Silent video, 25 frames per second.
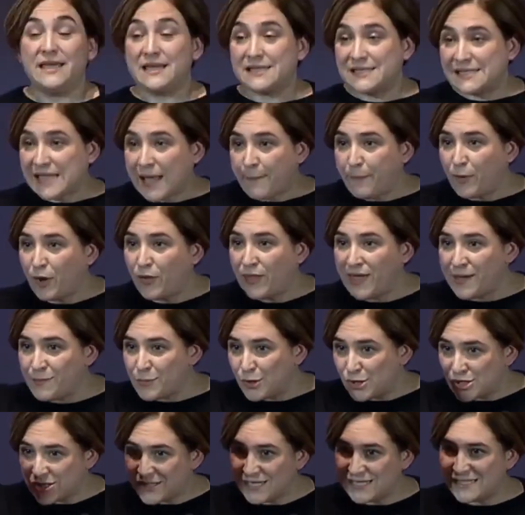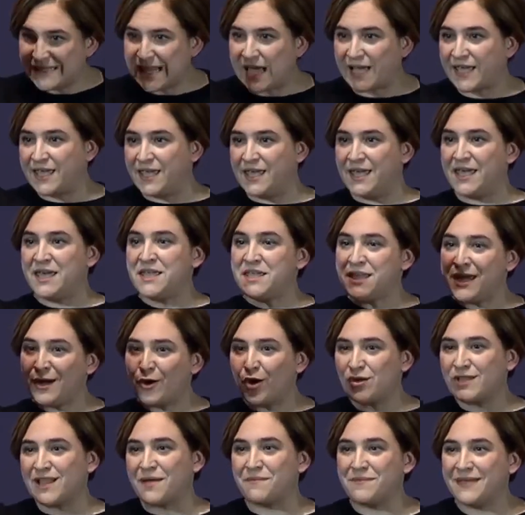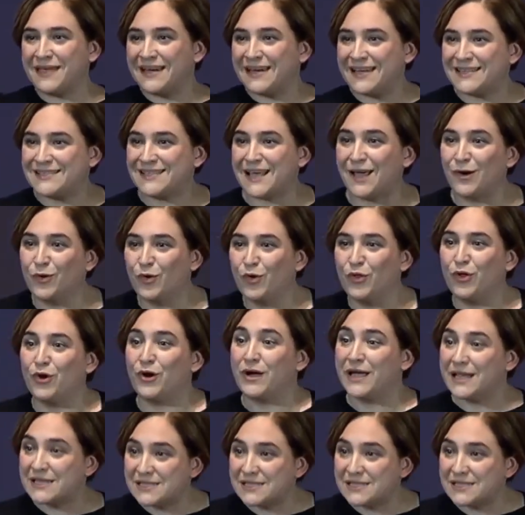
Y está Podemos, está aquí Íñigo y también les saludo.